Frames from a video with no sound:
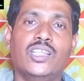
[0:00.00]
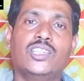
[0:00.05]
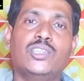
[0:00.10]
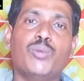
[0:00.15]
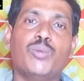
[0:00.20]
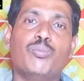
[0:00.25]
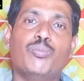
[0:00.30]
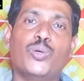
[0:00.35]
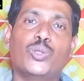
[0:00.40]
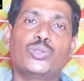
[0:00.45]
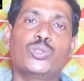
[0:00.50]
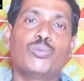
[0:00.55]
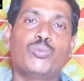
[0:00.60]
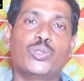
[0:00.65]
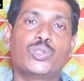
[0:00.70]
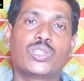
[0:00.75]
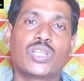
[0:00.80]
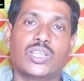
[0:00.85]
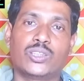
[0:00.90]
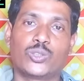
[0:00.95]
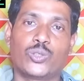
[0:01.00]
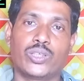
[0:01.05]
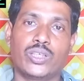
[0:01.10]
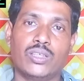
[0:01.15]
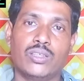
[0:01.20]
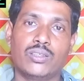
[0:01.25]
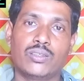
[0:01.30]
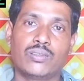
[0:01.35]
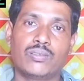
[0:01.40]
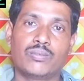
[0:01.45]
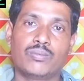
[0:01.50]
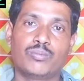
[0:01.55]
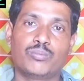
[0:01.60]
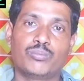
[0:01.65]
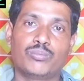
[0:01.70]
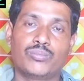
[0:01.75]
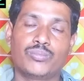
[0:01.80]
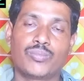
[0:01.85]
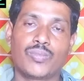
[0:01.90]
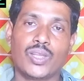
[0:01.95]
জেলসীমা মন্ত্রবোধ কাজ করে
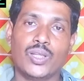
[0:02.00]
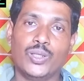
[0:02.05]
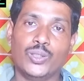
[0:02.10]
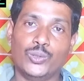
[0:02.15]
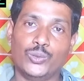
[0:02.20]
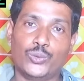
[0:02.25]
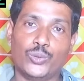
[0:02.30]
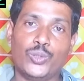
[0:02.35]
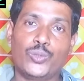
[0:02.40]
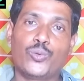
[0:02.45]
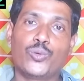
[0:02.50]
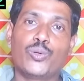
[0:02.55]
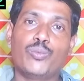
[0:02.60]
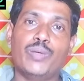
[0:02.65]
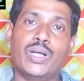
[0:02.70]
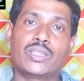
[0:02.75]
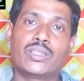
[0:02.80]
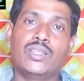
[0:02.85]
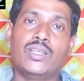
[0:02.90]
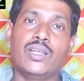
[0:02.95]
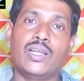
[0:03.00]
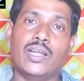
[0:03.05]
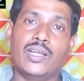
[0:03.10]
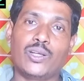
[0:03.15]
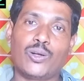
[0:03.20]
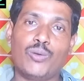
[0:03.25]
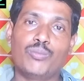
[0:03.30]
যদি কোনো ব্যক্তি